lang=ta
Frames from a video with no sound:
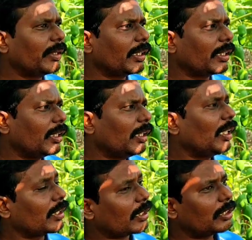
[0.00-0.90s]
அப்படின்னால்
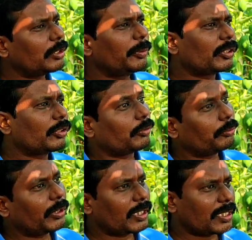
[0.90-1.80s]
அதை கட்டுப்படுத்துறது
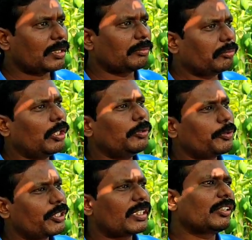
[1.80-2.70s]
ரொம்ப கஷ்டம் மாவு
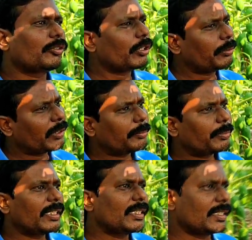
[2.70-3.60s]
பூச்சது கூட மிகப்பெரிய